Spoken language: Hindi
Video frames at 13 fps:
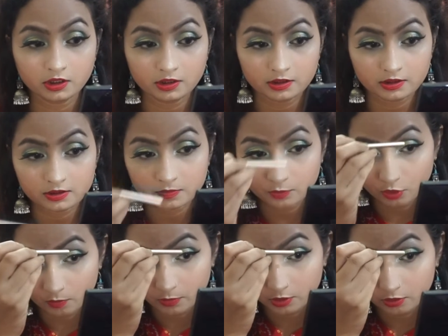इट इज़
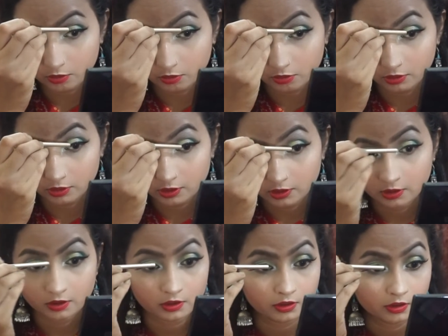प्रॉपर और
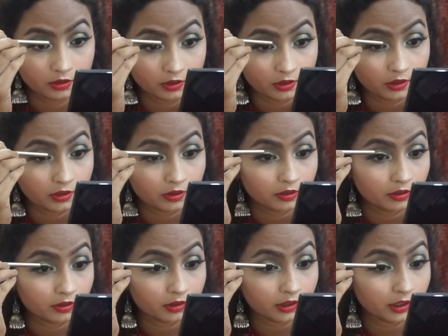
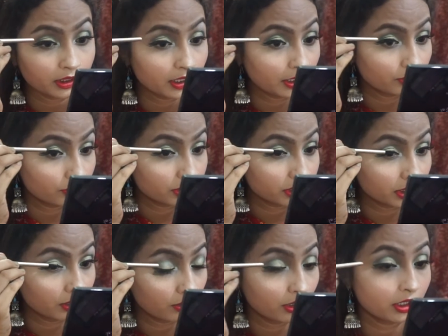नॉट निकला नहीं होना
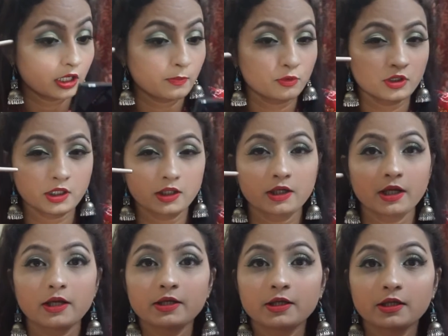चाहिए अगर आपको लग
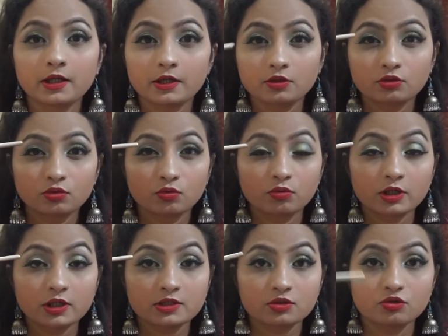रहा है निकला है तो
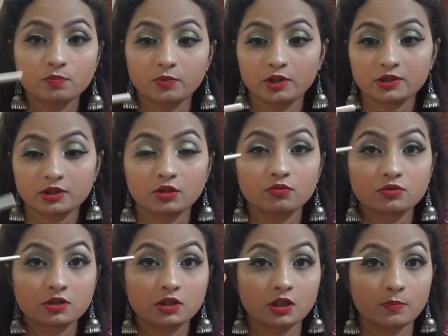थोड़ा सा जो ब्रश है
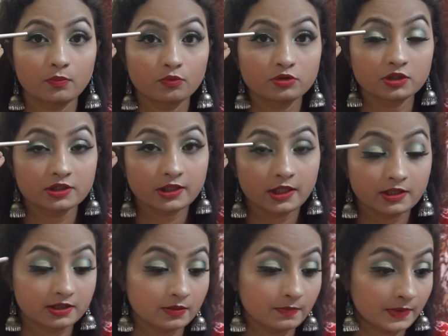उसके अपोजिट
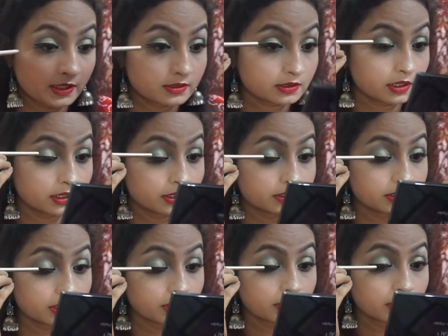साइड से प्रेस कर
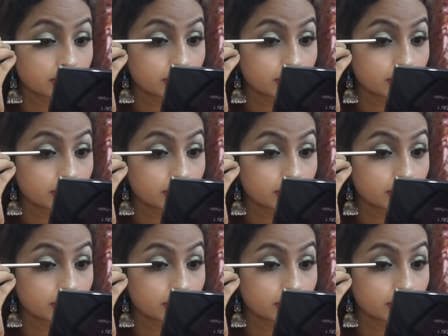लीजिए